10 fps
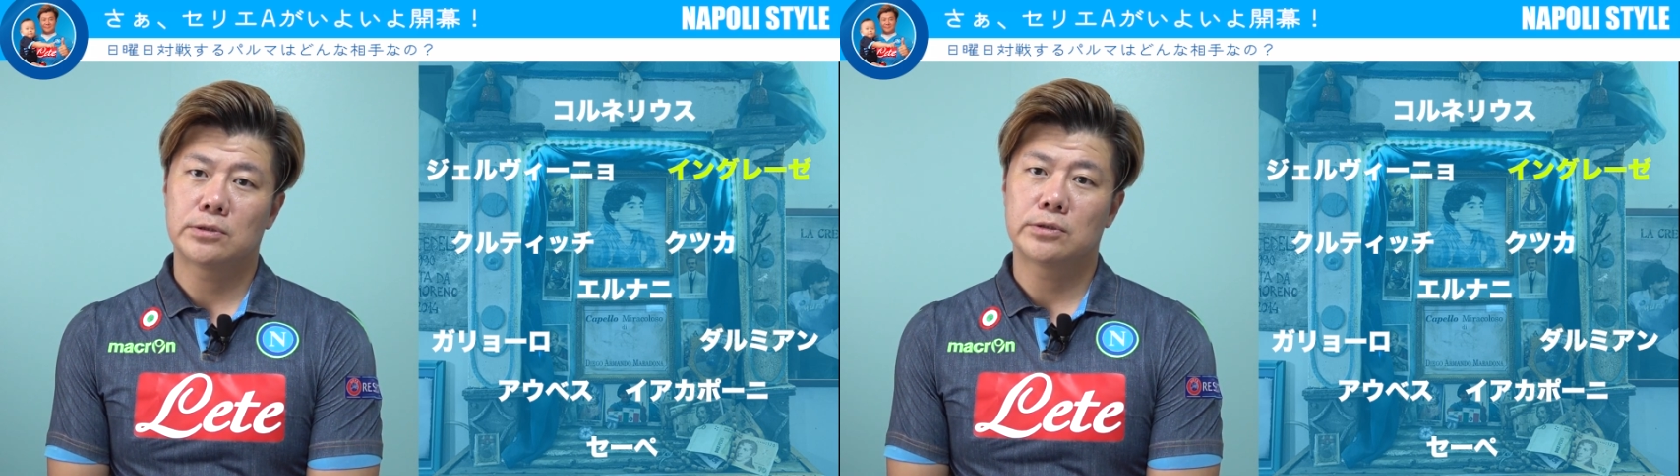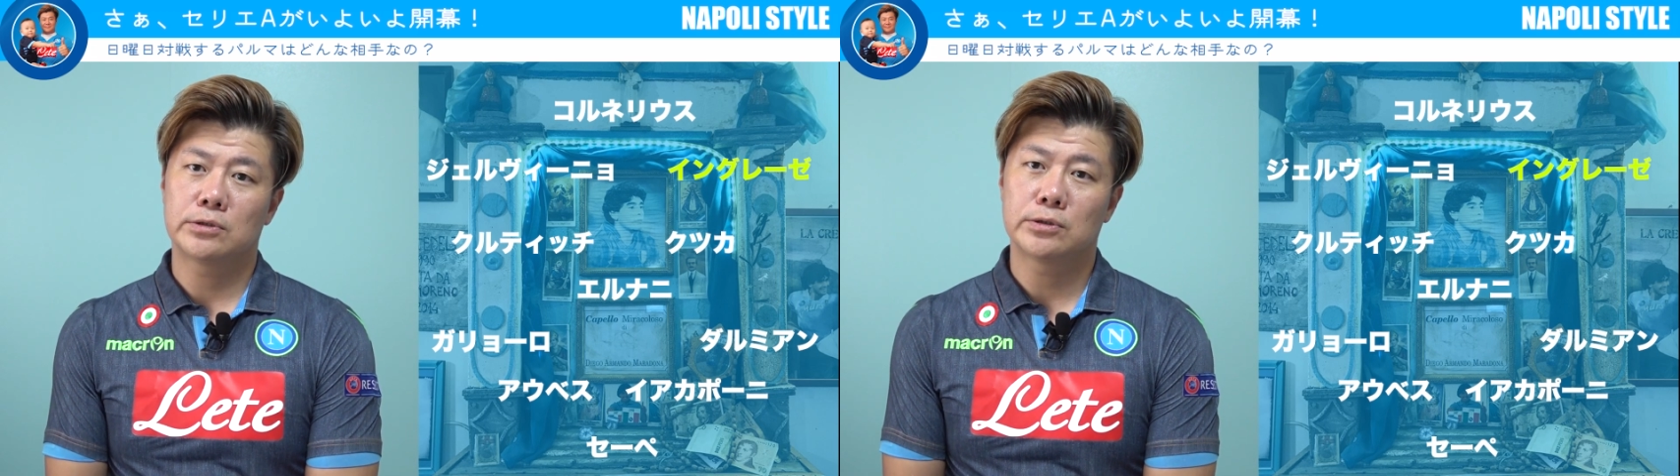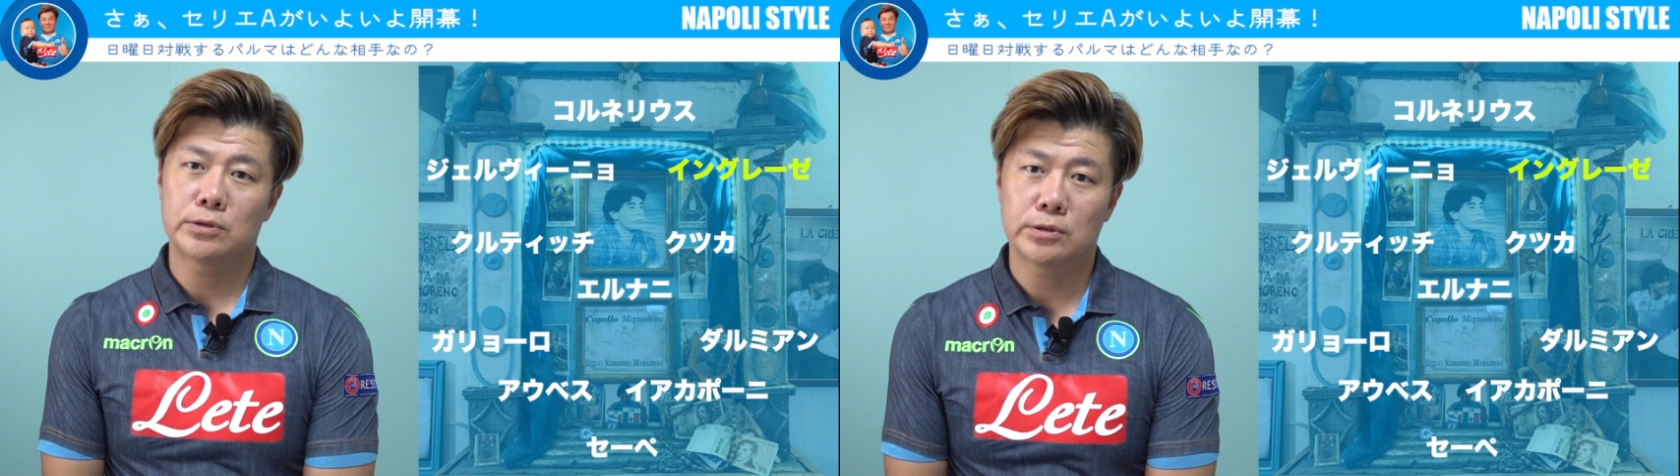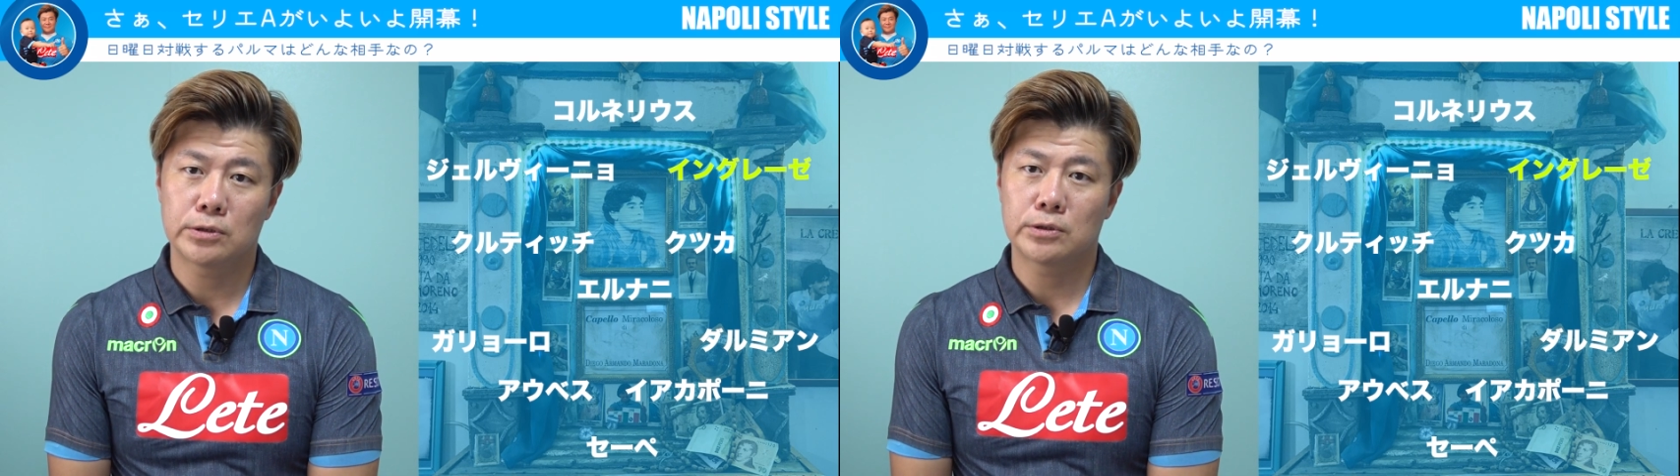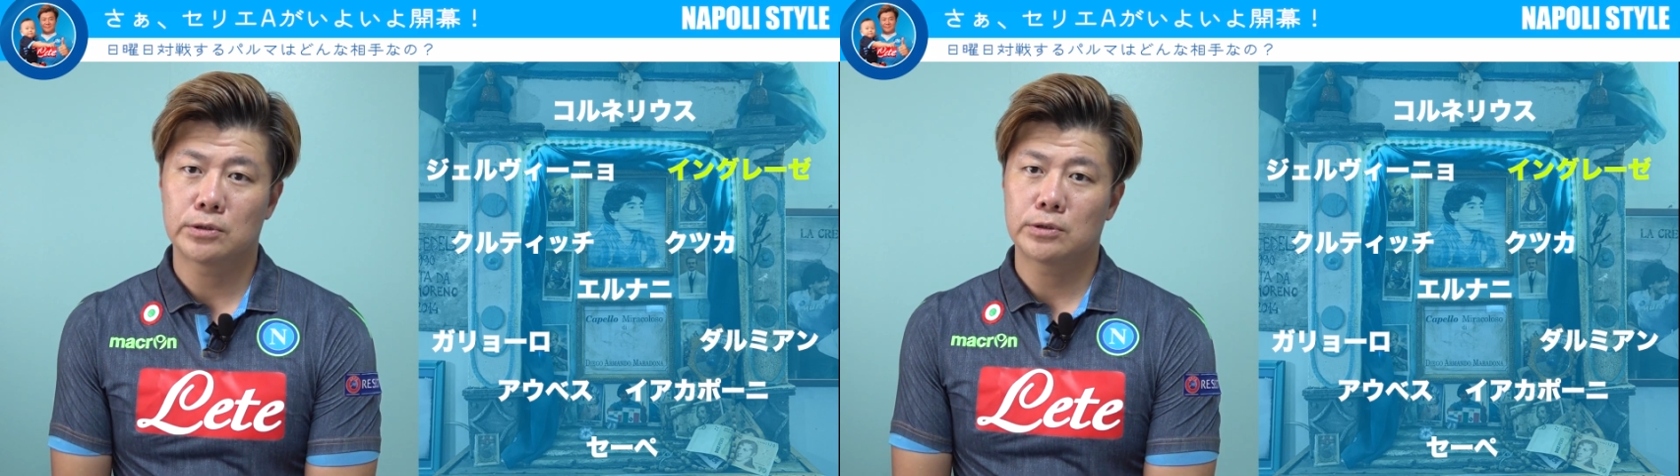
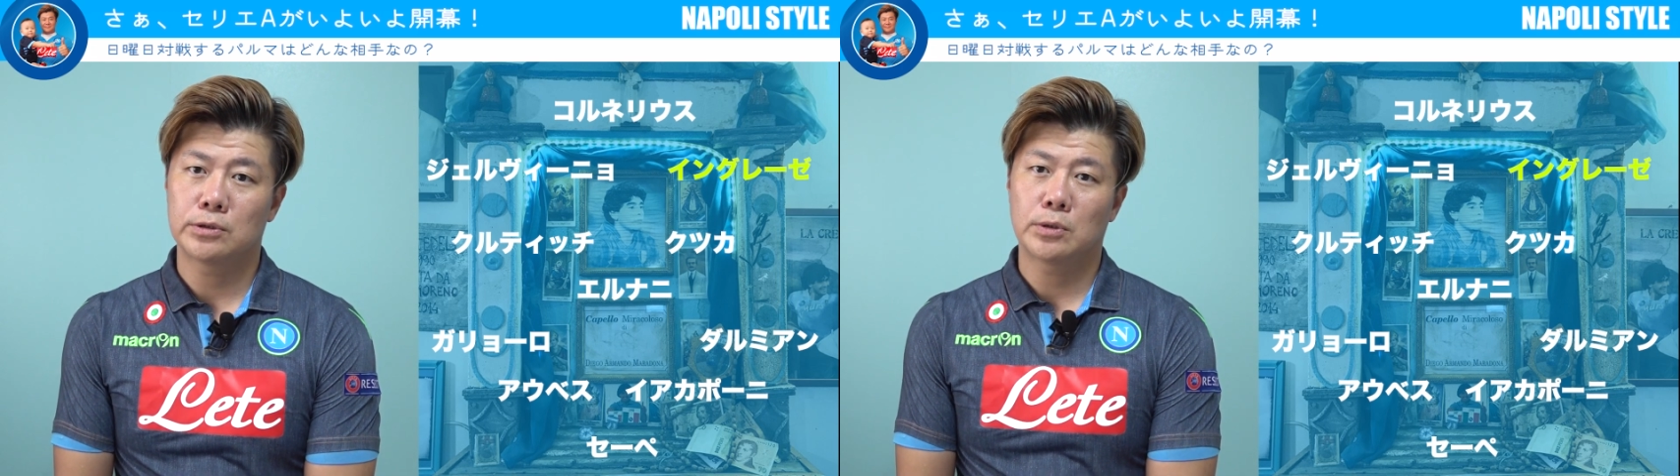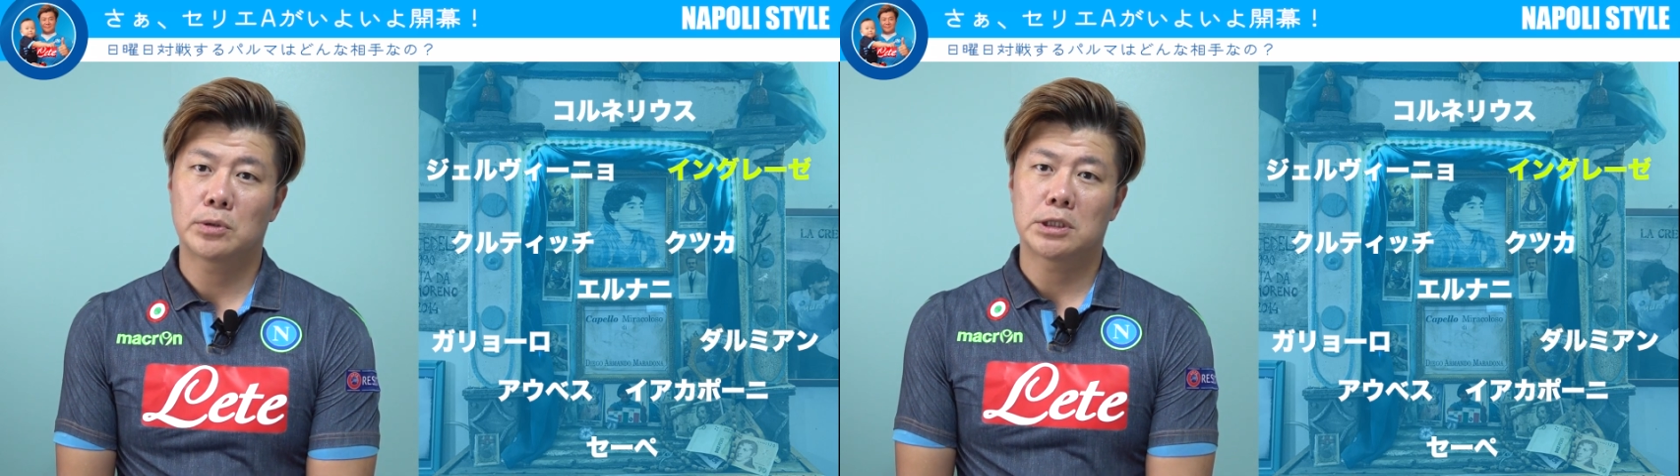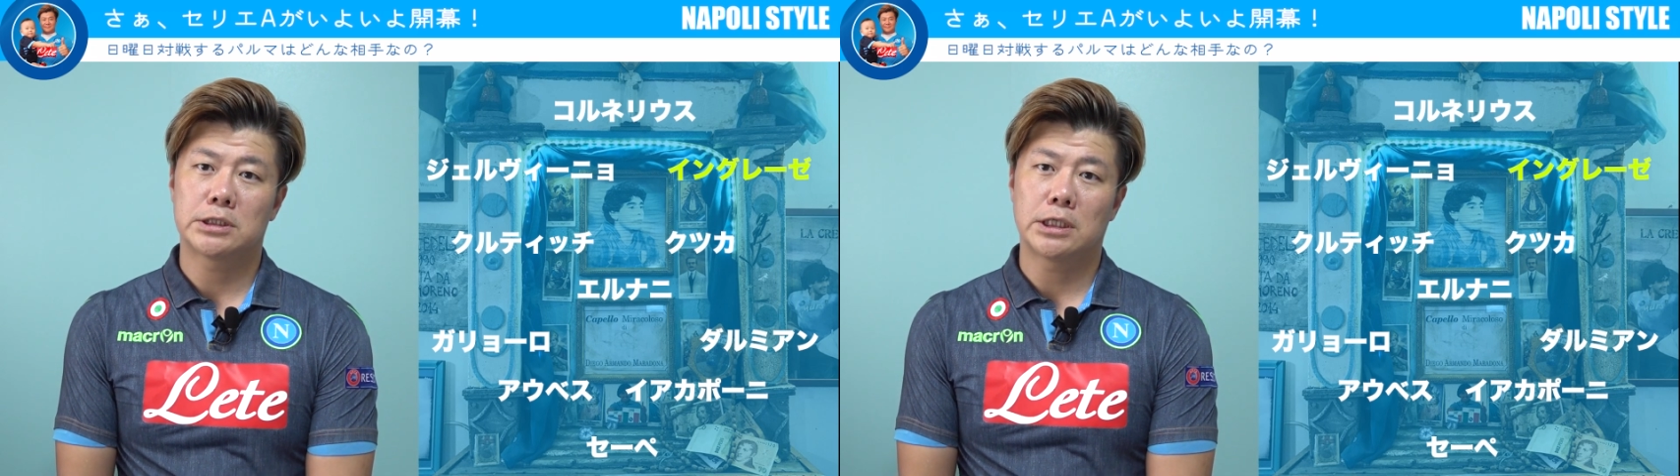るような